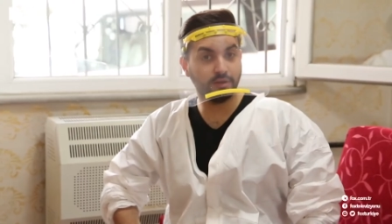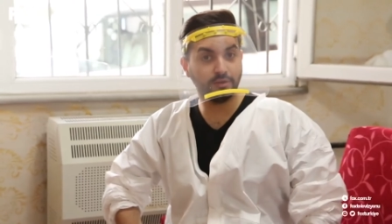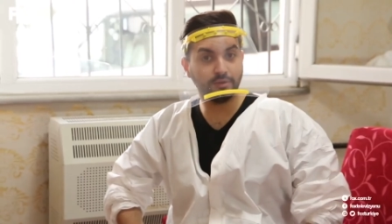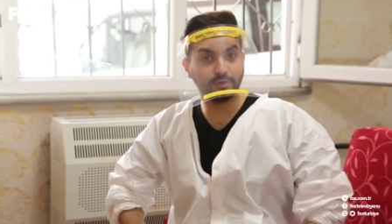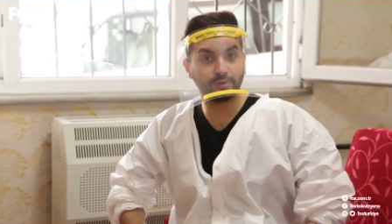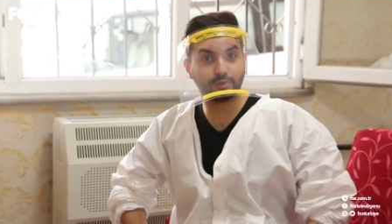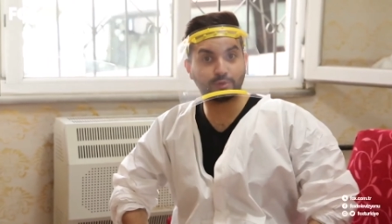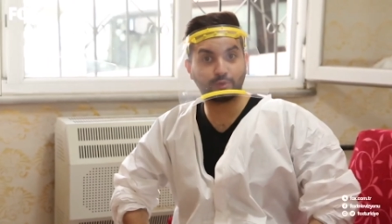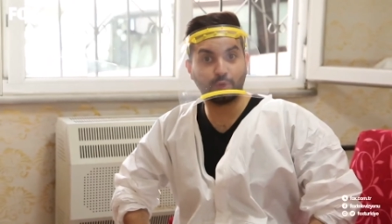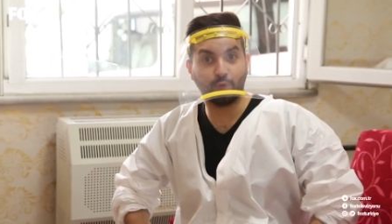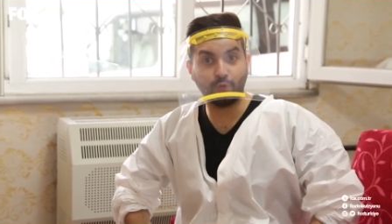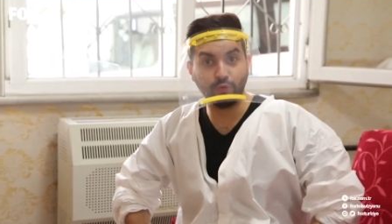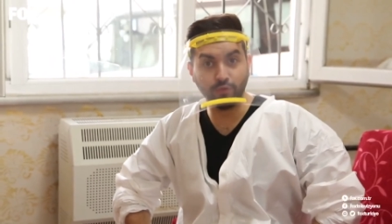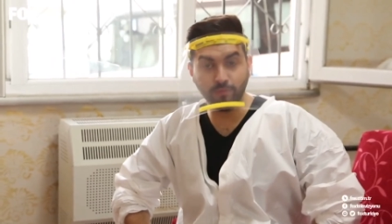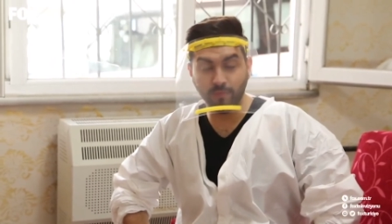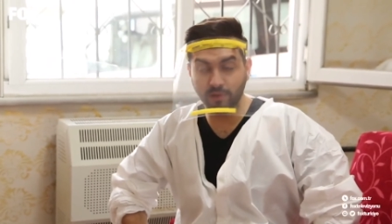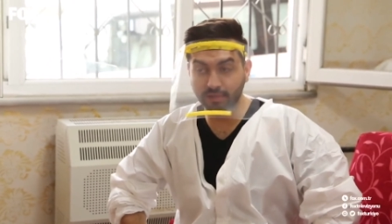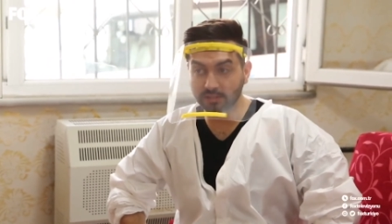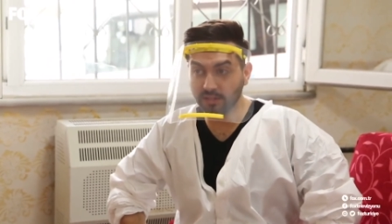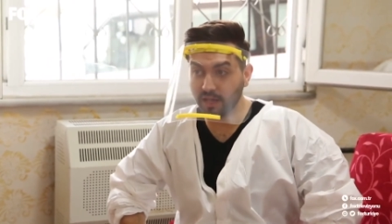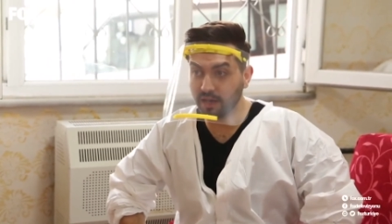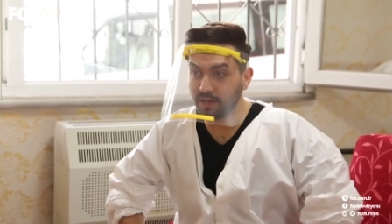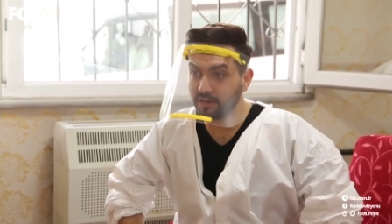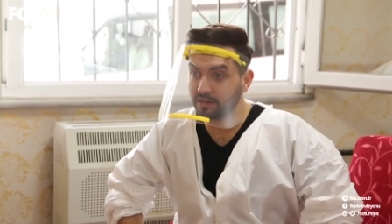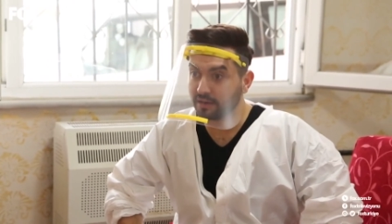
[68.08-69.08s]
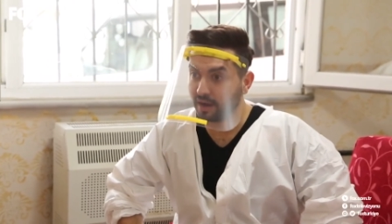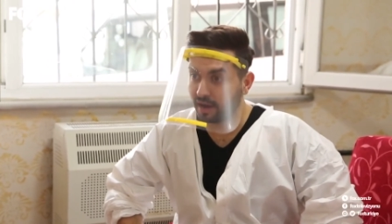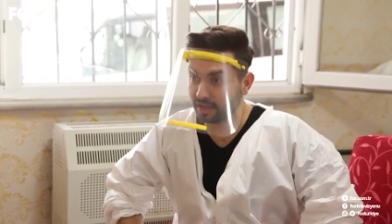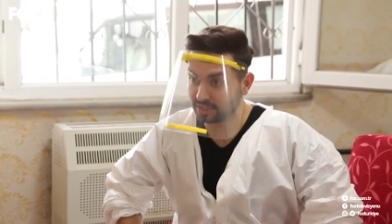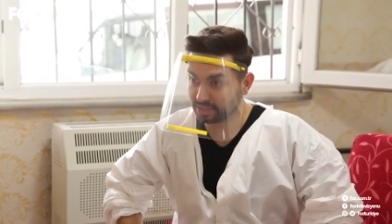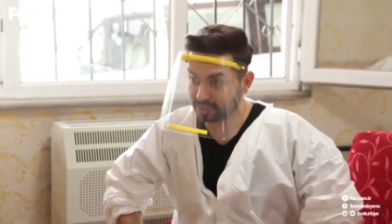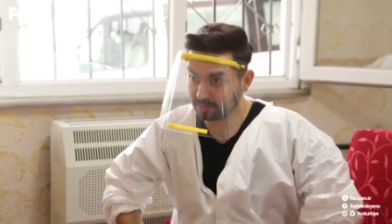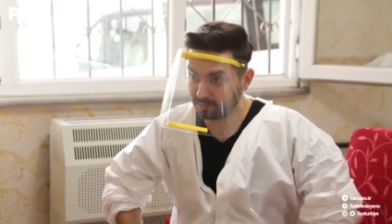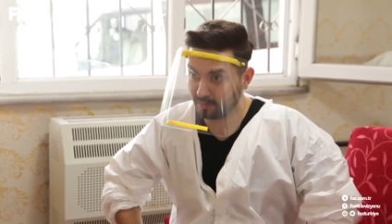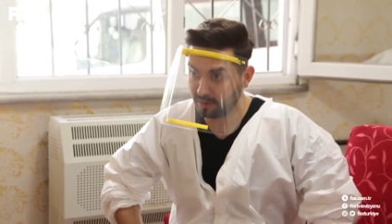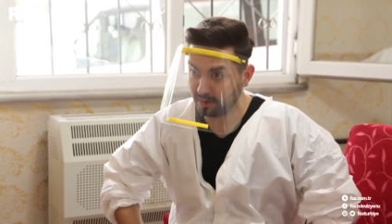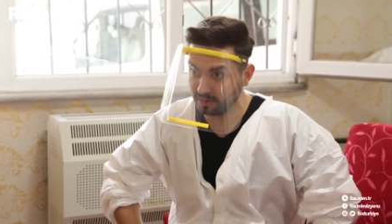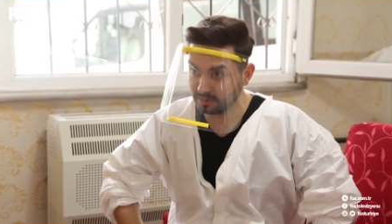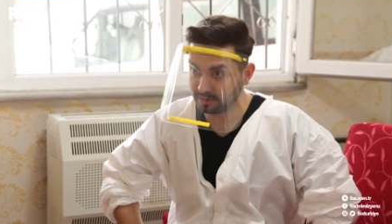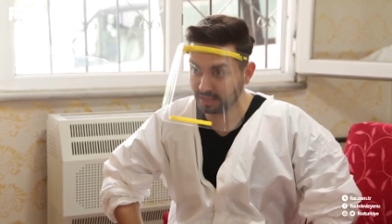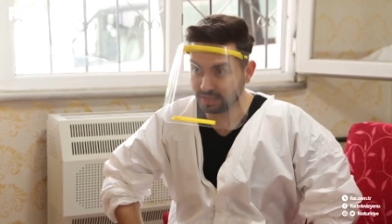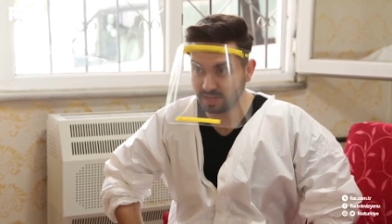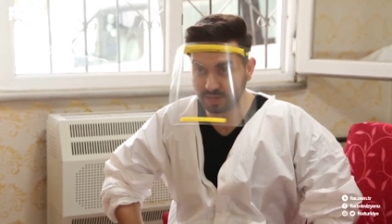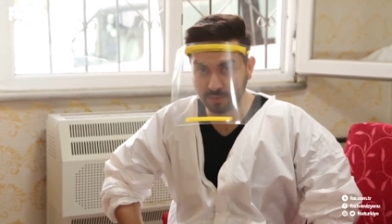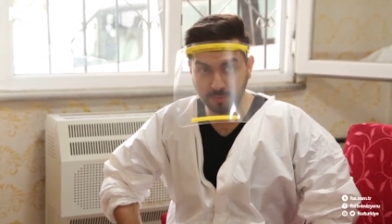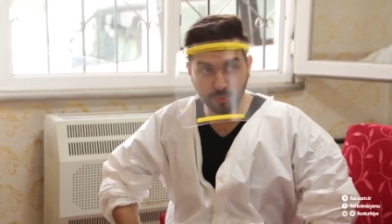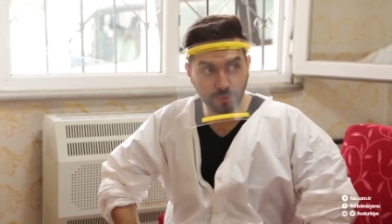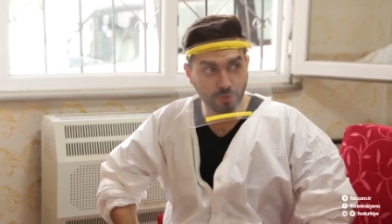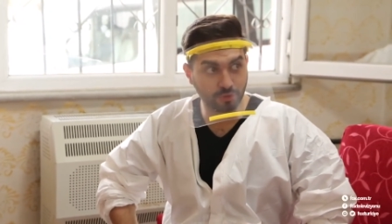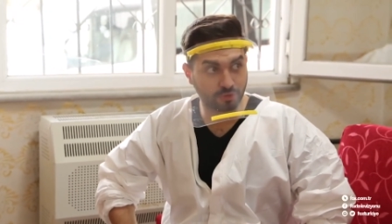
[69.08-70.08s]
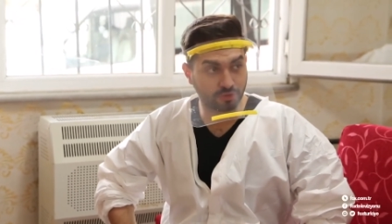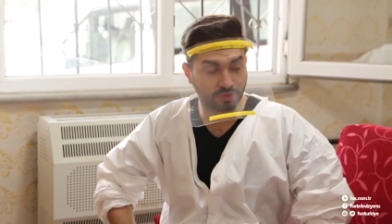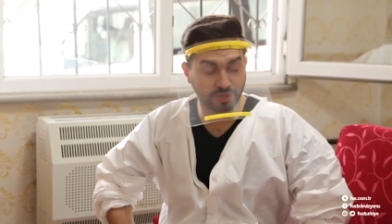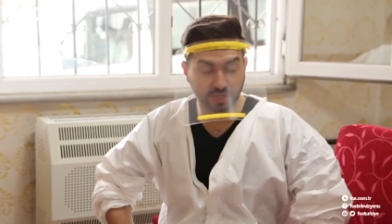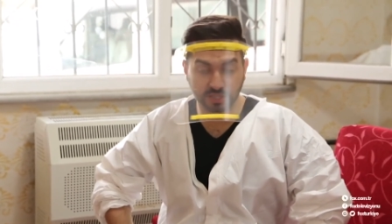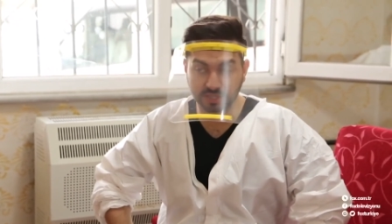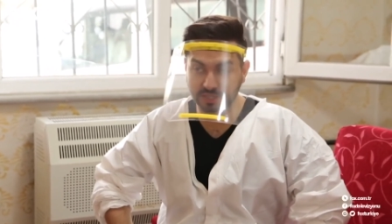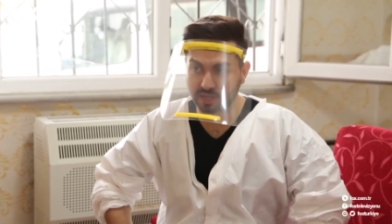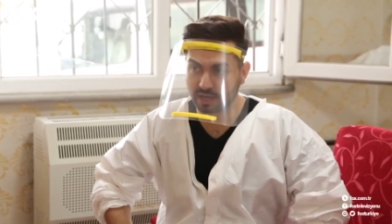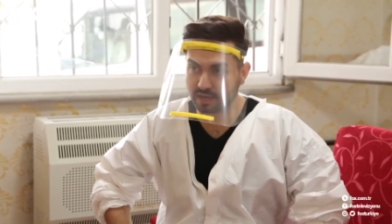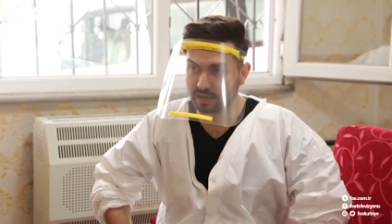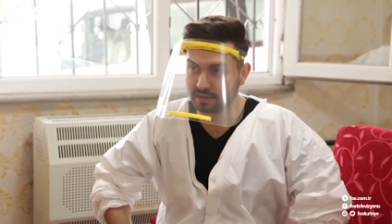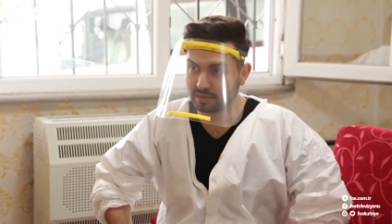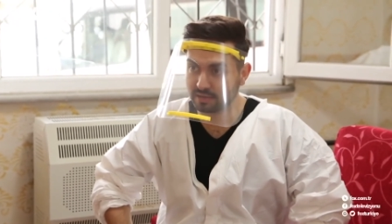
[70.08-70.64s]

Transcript: Yalnız sormadan kaçmak da ne büyük cesaret.